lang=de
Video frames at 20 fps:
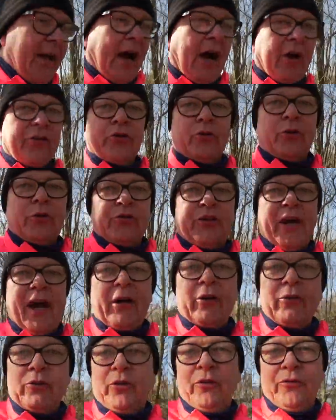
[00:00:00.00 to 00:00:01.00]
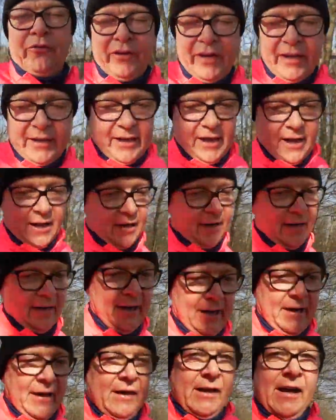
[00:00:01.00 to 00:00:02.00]
außer guten Tag und guten Weg
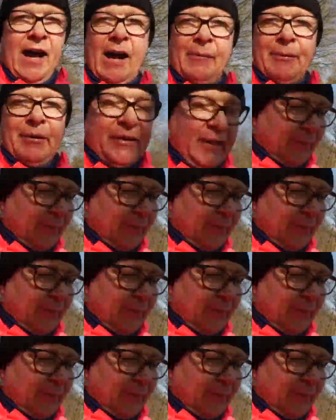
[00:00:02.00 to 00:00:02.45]
habe ich